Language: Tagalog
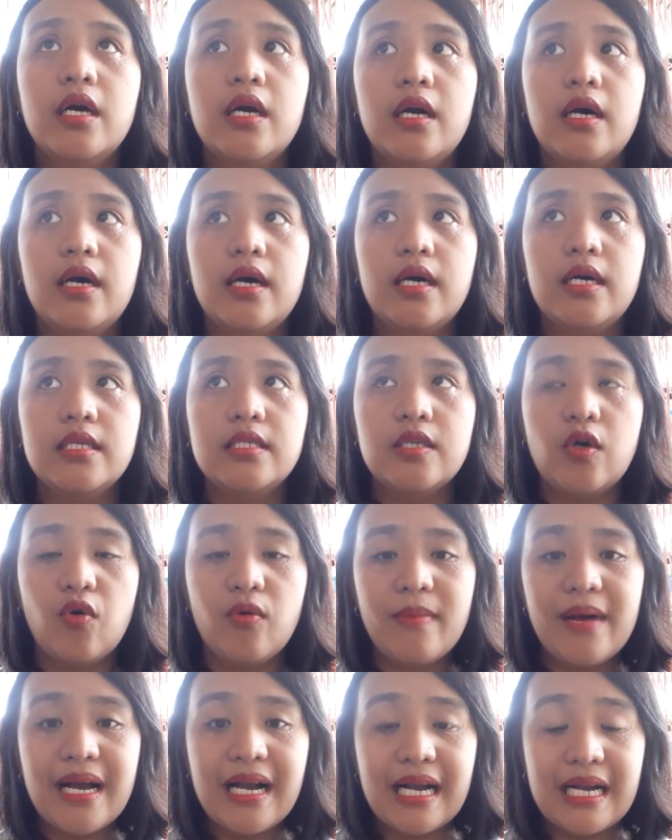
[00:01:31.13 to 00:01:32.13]
uh, sa
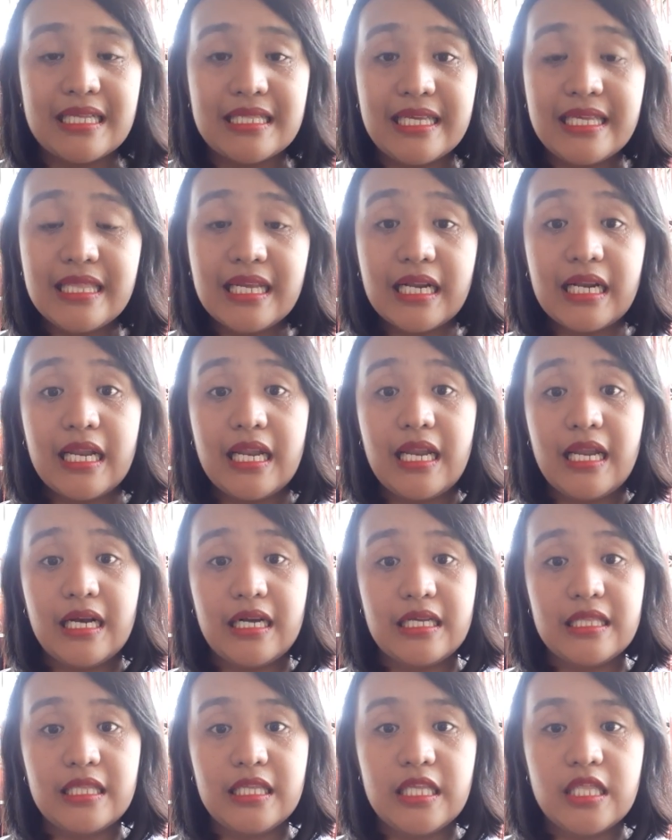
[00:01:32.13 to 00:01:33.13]
umaga. Then
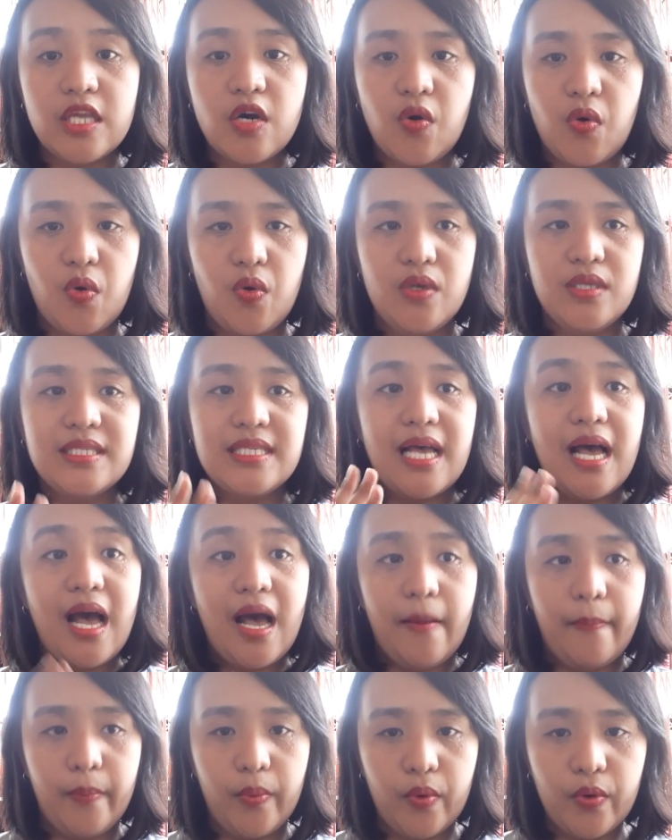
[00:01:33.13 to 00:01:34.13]
naglalakad din ako sa
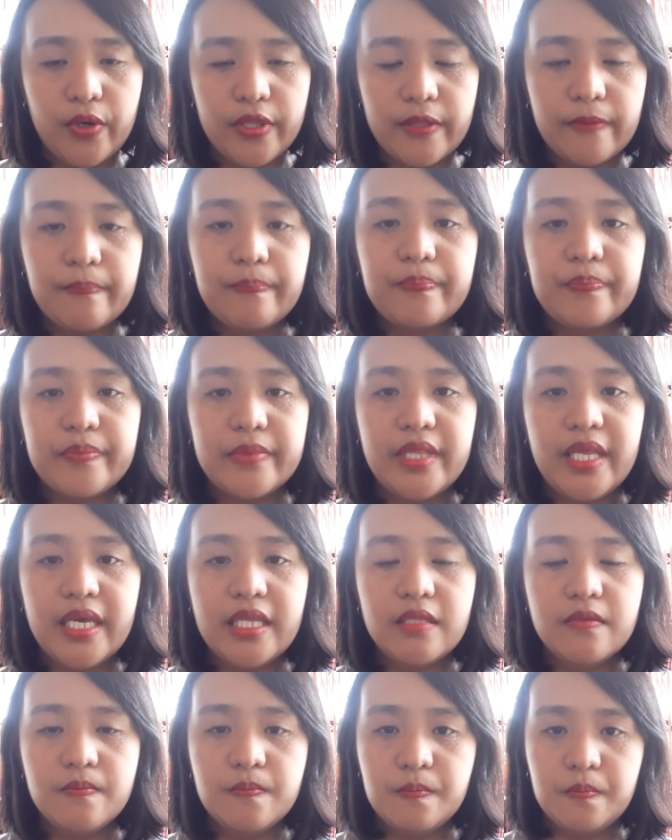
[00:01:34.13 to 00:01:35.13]
hapon.
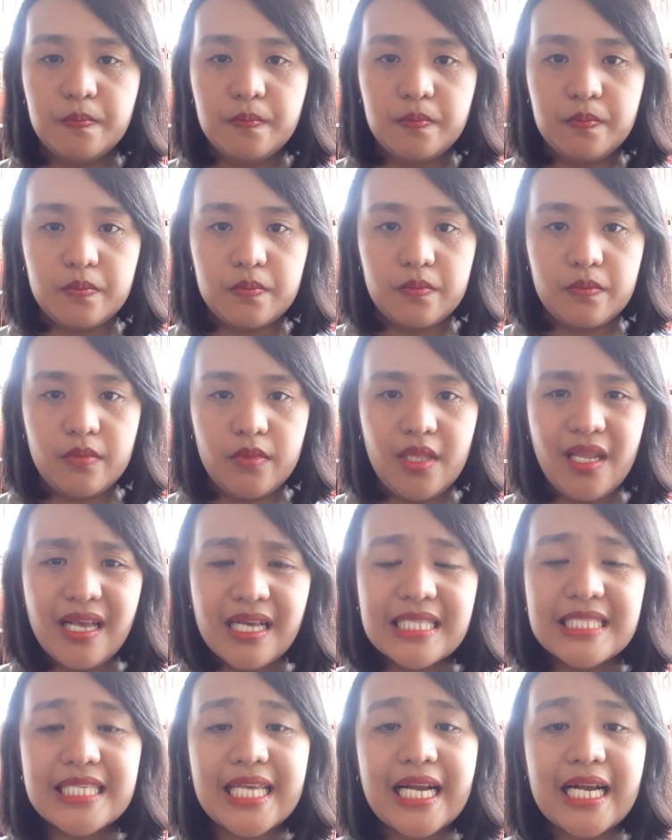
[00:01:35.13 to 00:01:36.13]
Then
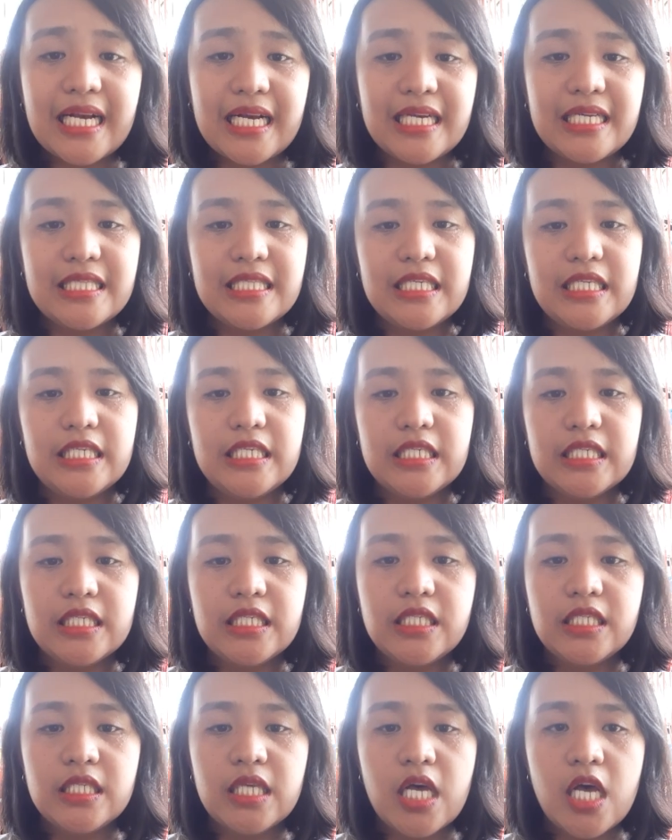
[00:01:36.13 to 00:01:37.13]
second
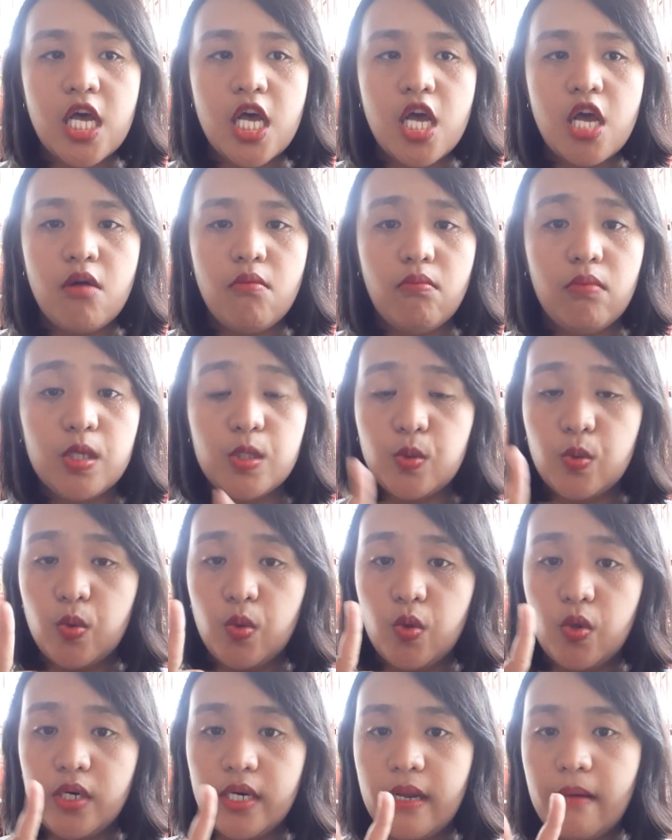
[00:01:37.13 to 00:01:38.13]
is
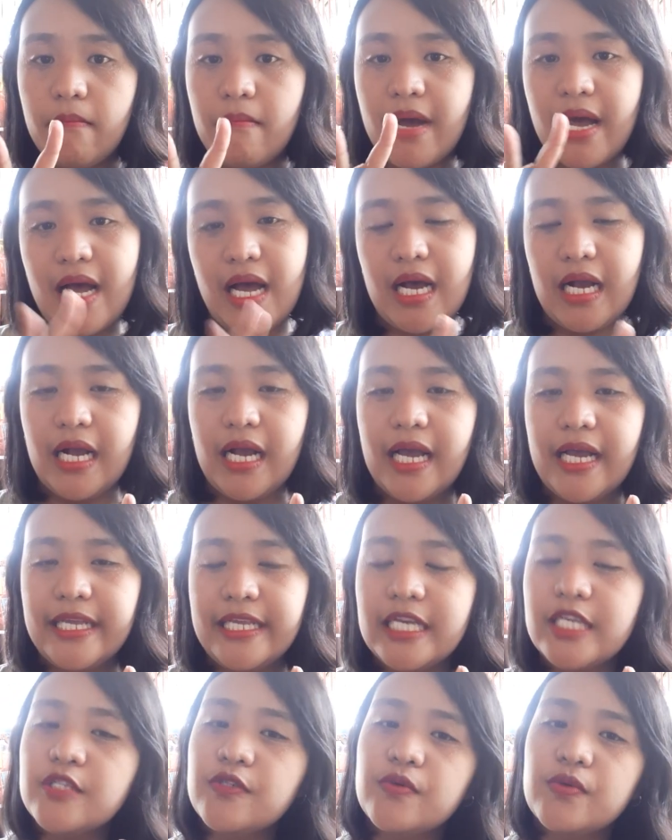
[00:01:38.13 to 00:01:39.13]
matulog ng maaga.
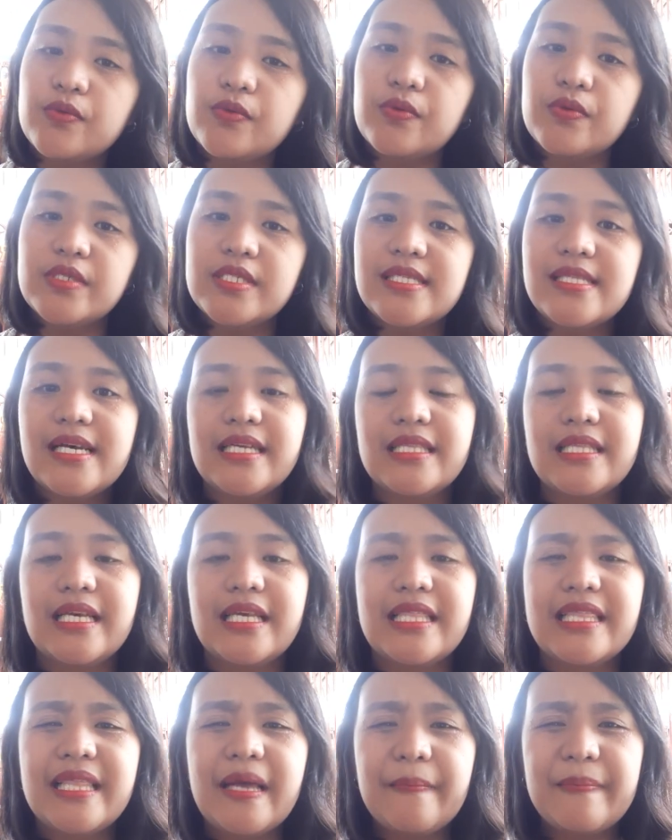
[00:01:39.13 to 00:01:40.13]
Yan yung do's
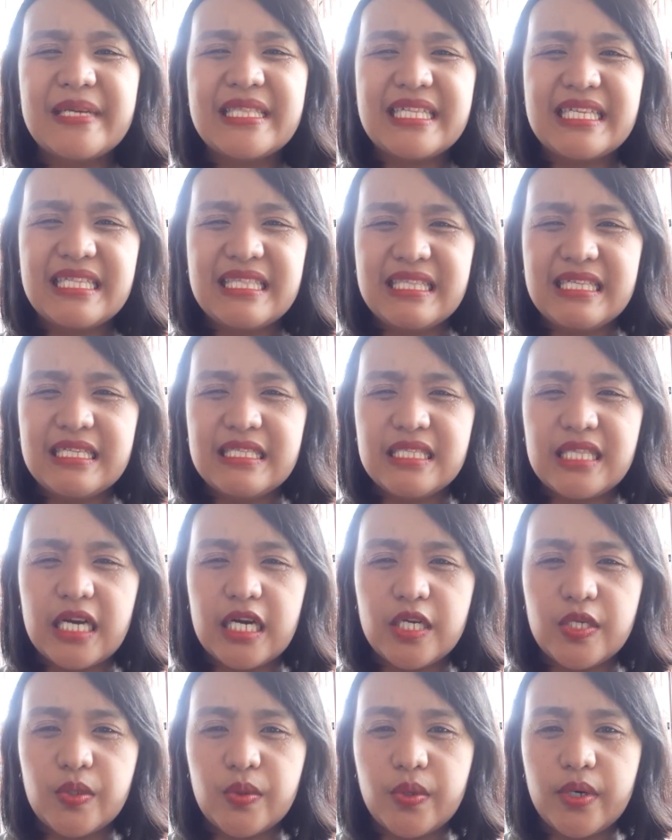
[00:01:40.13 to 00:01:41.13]
natin. Dapat hindi
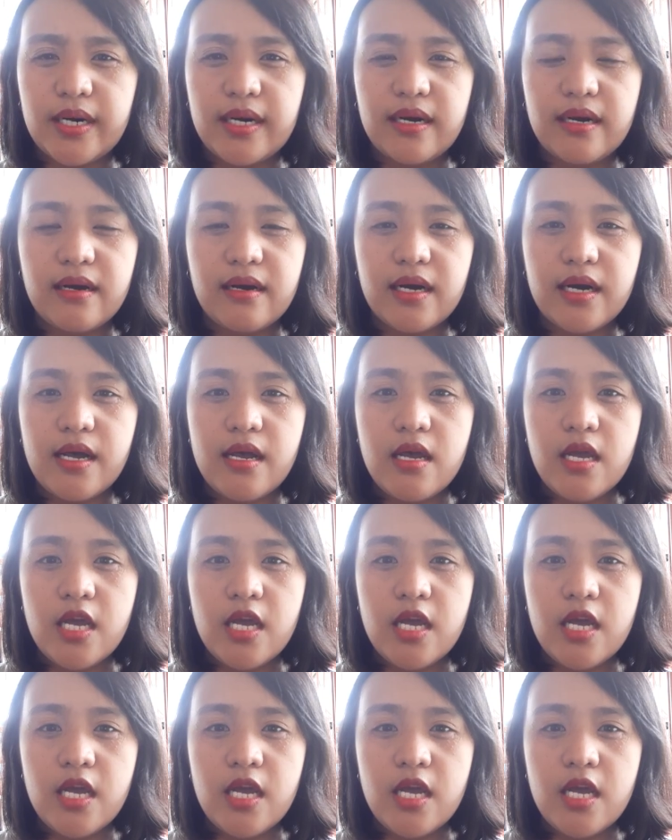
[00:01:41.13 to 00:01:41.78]
tayo uh,